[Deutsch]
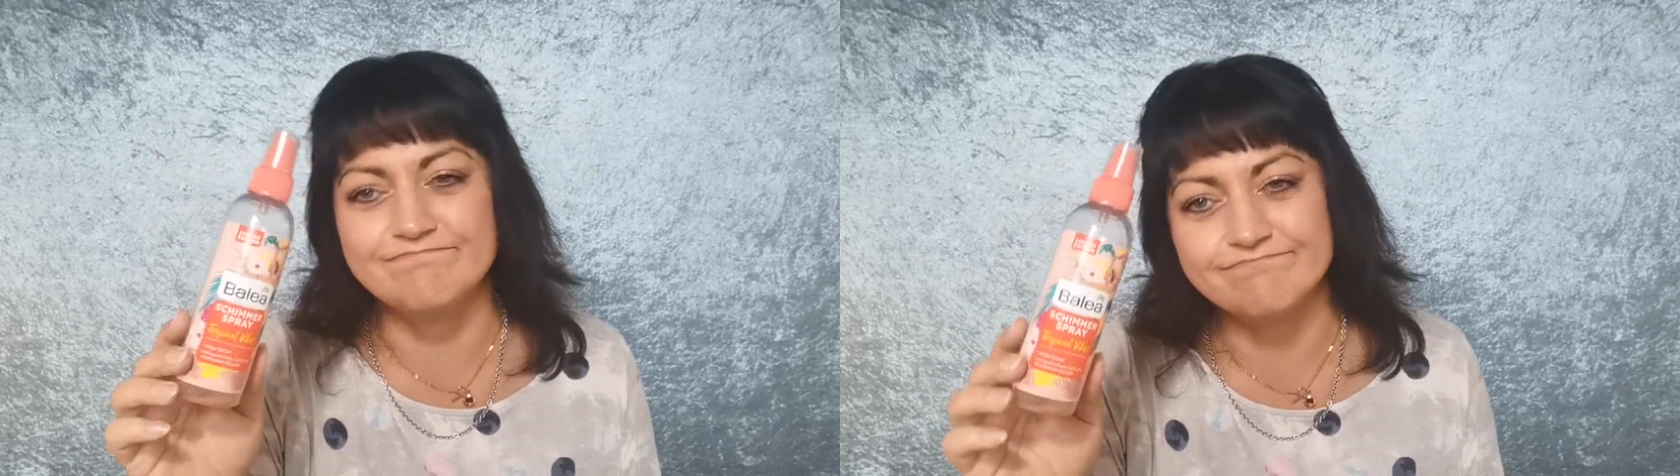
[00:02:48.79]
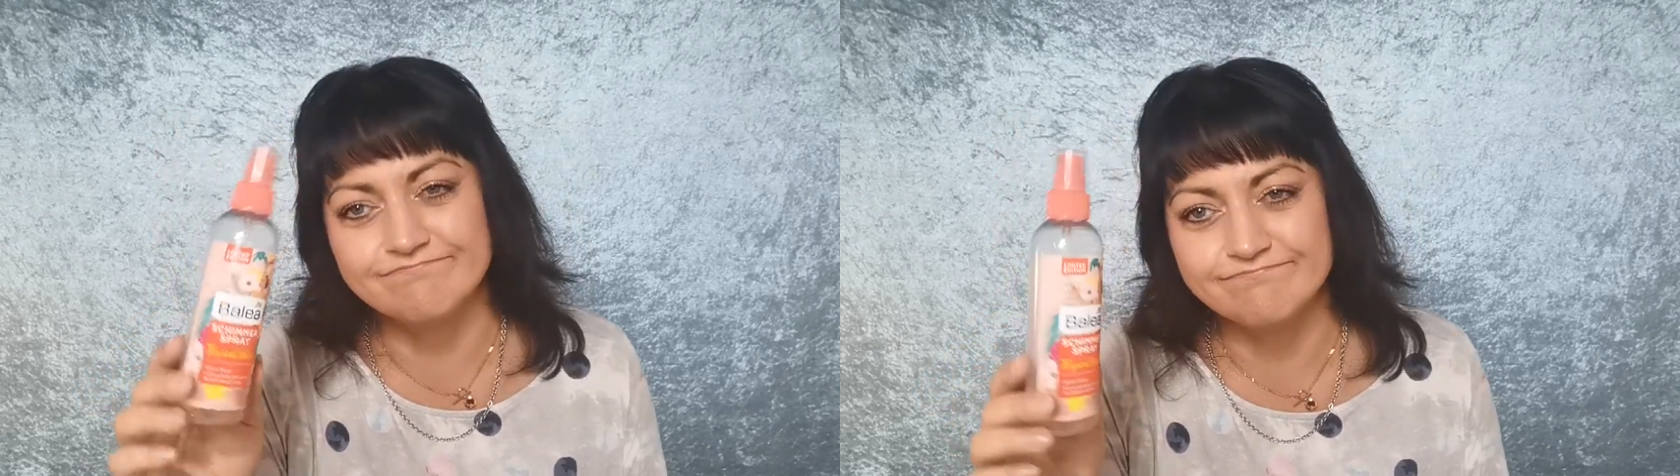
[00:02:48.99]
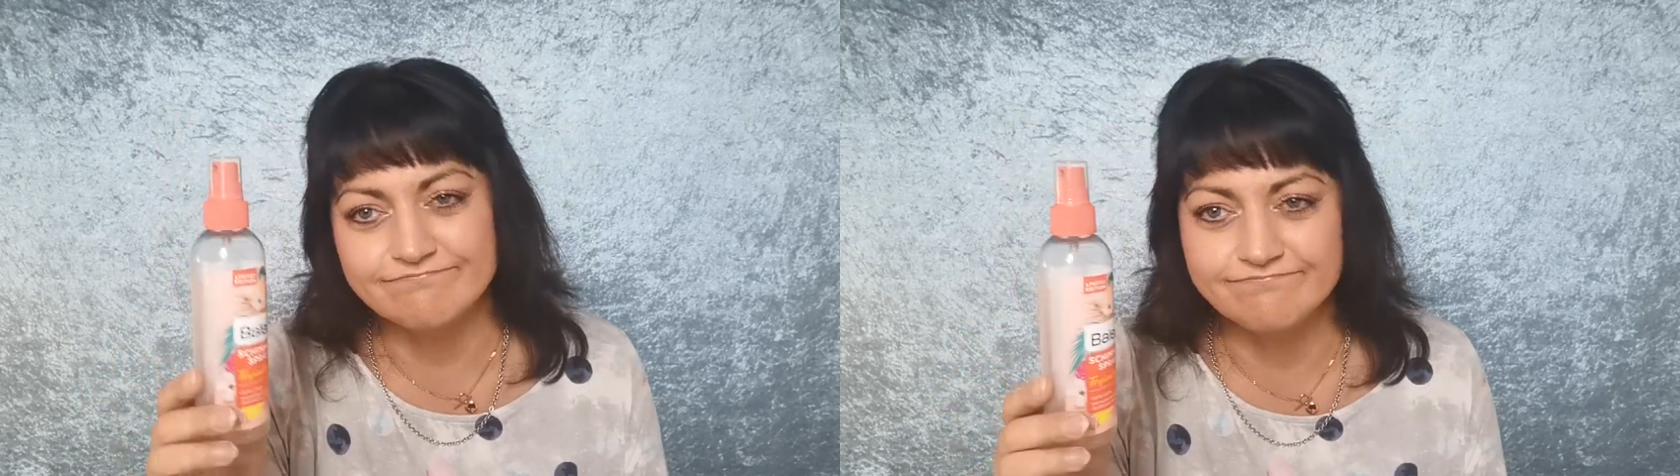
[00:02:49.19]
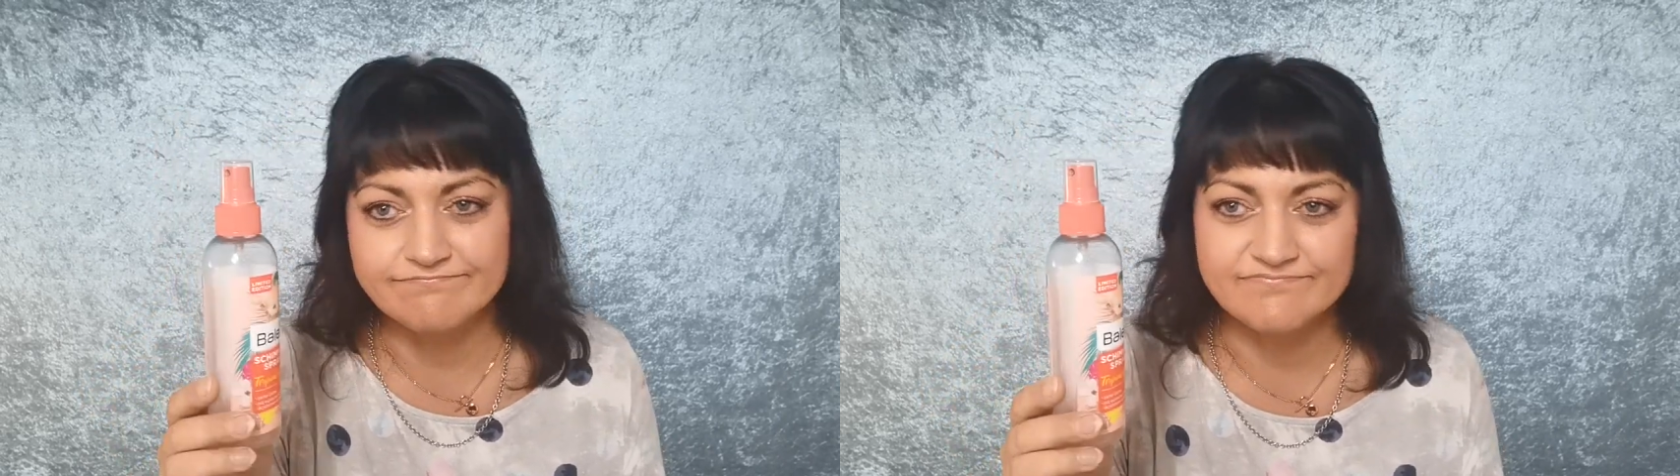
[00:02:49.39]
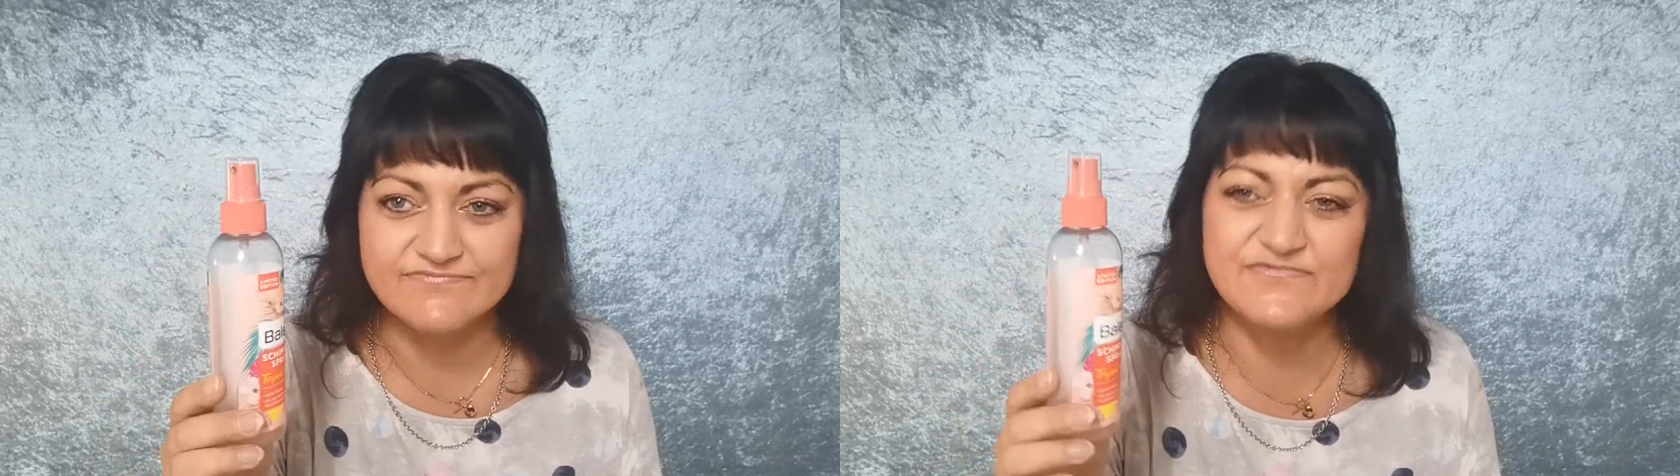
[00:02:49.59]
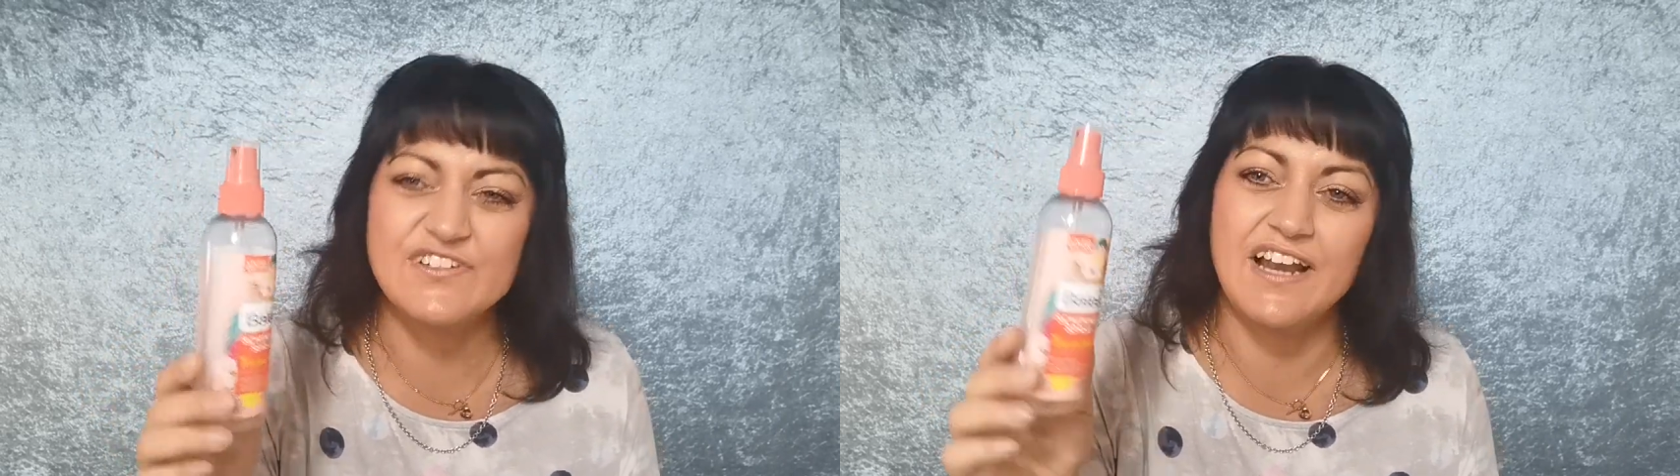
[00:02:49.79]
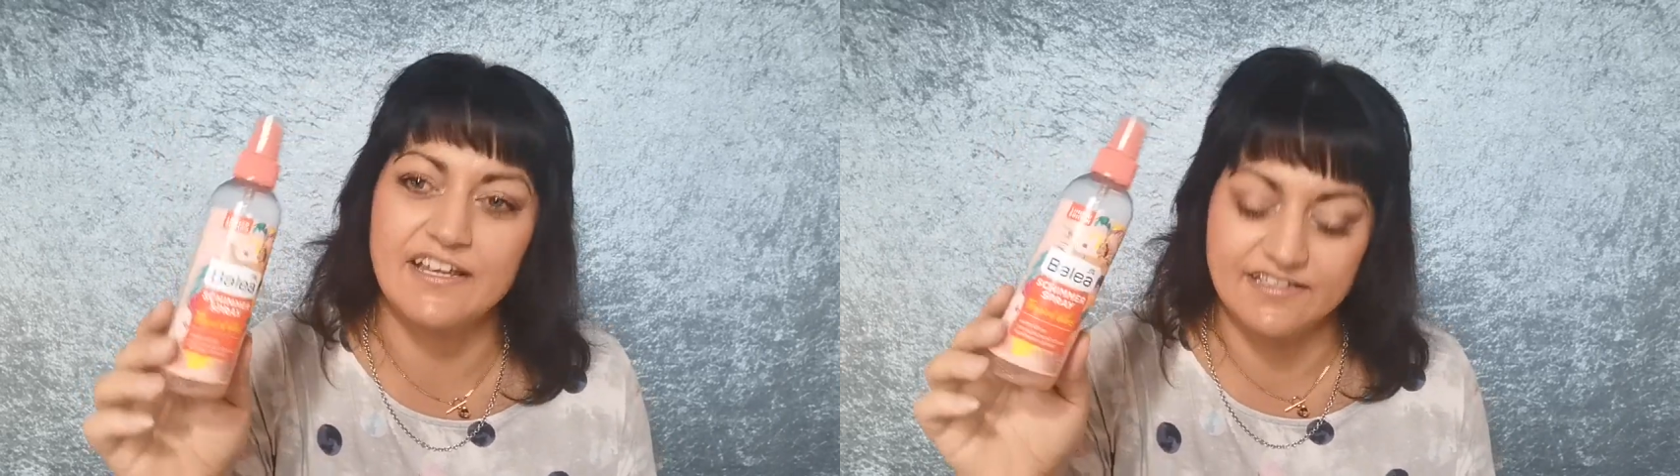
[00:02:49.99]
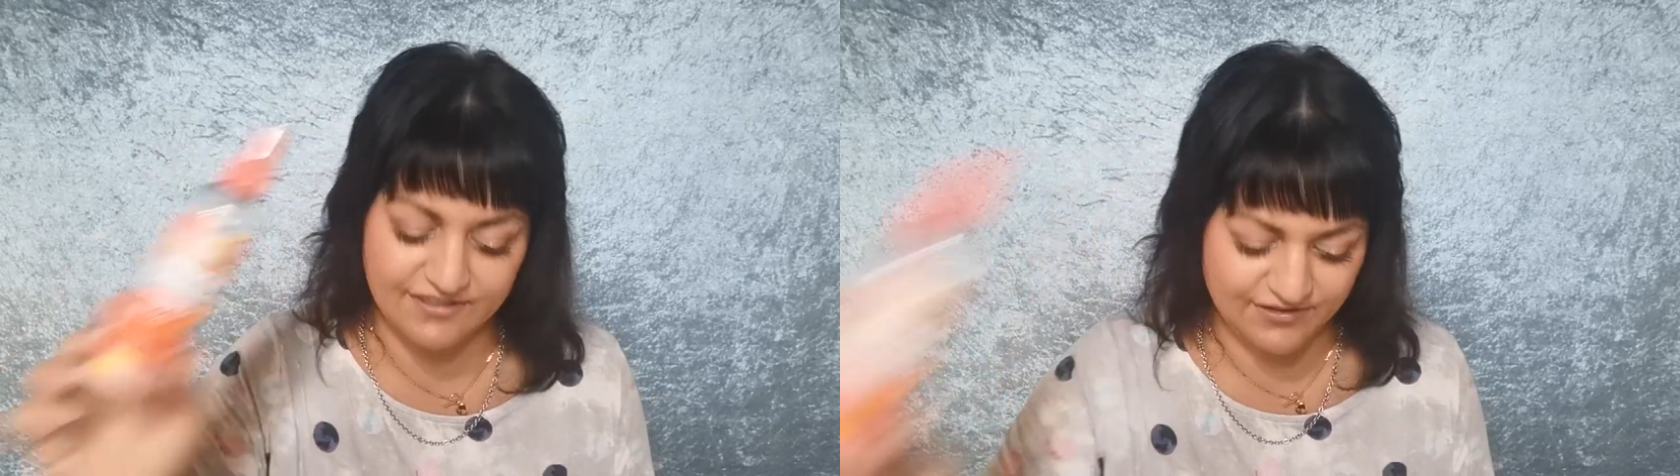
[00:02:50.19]
Hm,
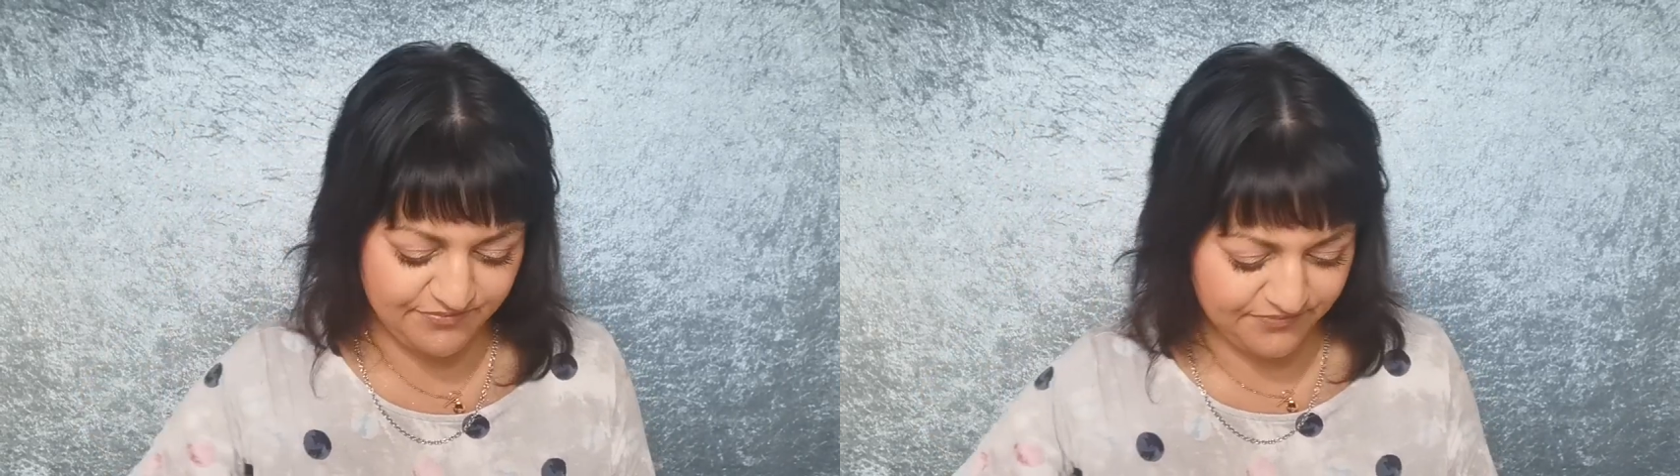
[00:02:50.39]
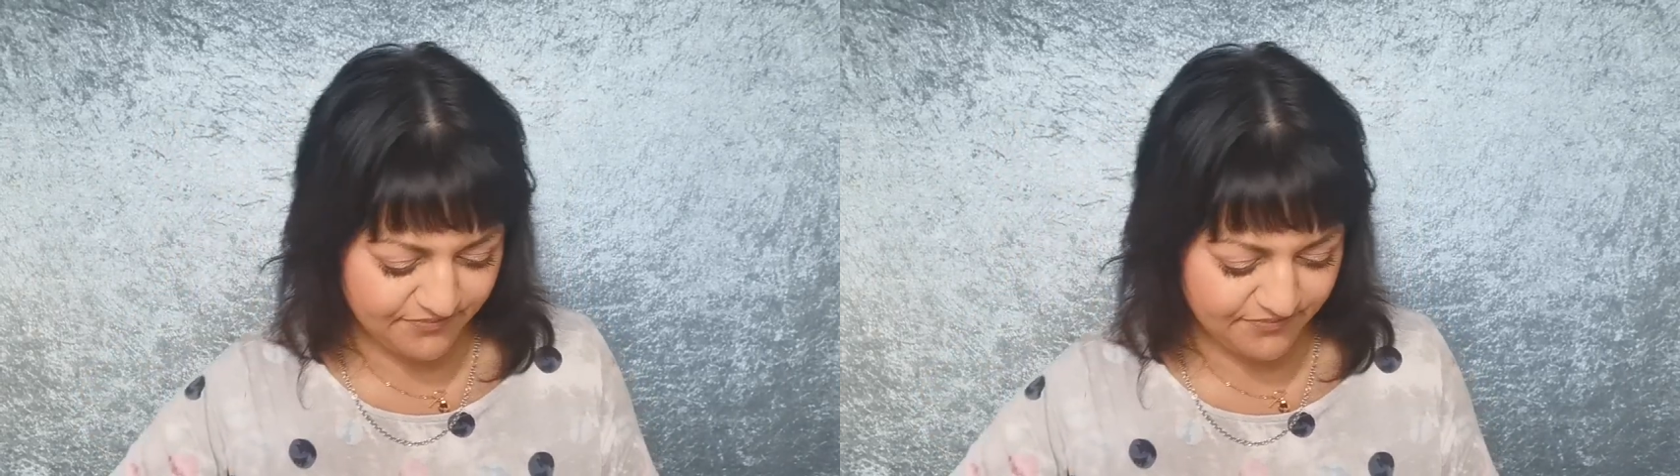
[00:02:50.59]
vielleicht.